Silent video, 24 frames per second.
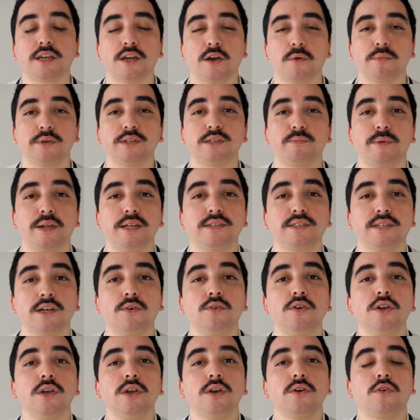que é uma
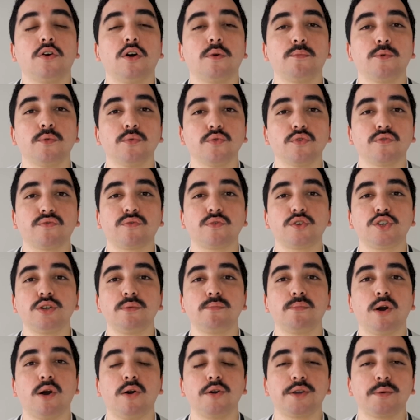expressão comum do
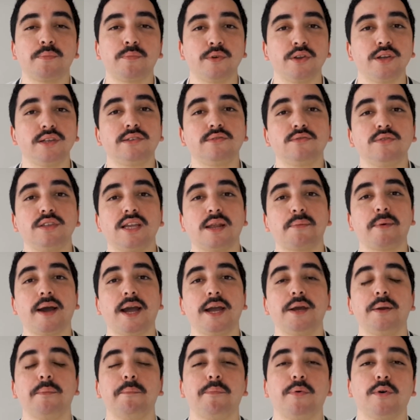futebol e que por isso o Inter
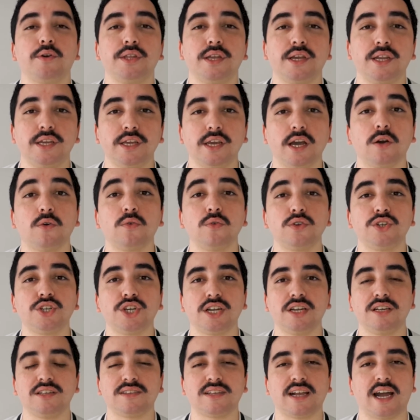Miami poderia
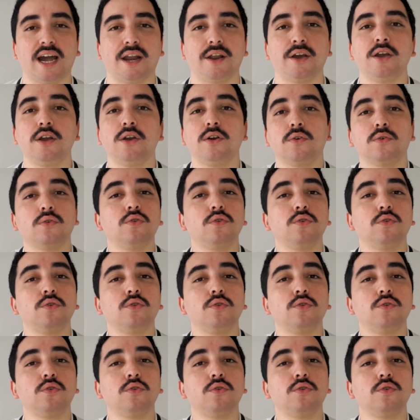utilizar